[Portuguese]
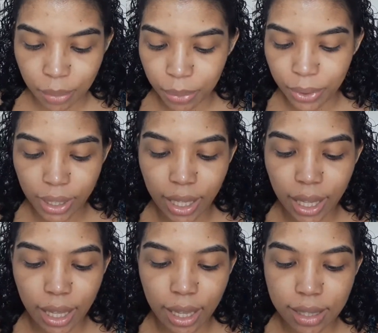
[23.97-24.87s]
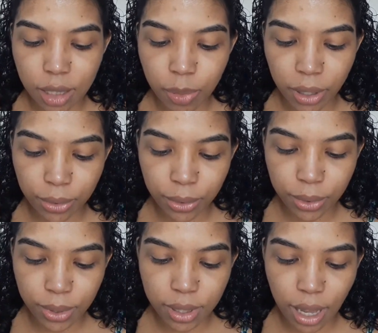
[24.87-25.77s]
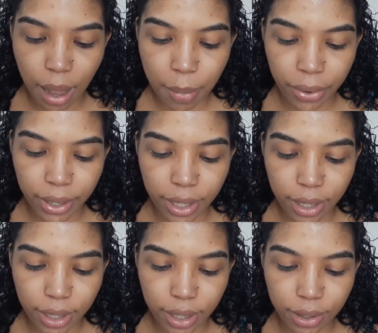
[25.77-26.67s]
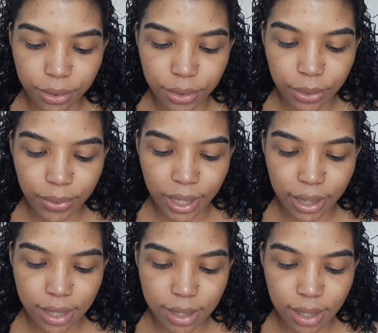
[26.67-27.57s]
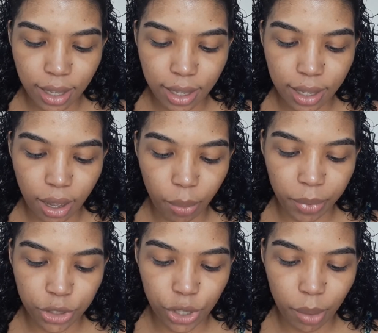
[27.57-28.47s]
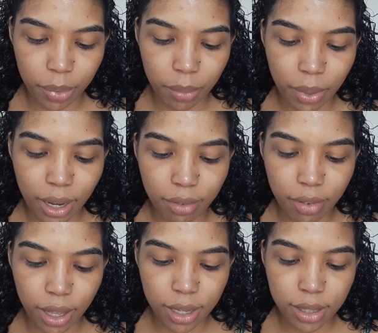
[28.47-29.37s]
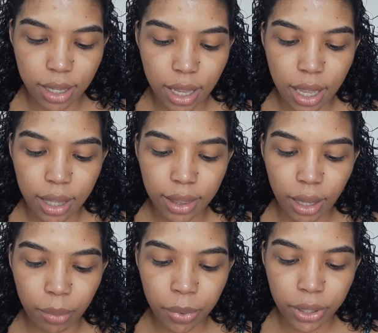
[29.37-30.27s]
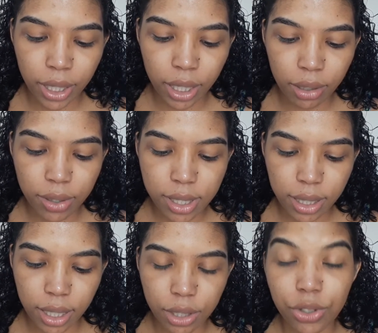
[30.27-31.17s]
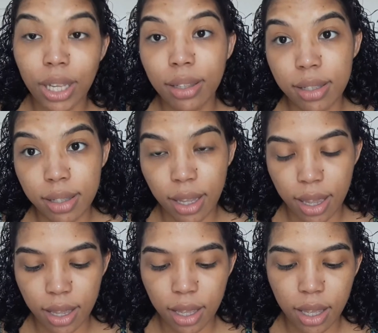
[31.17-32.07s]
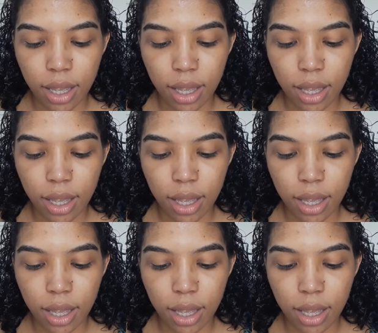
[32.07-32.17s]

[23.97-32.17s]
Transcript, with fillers: porque esses produtos, a maioria eu nunca testei, realmente é a primeira vez tem um pouquinho coisa aqui que eu já testei.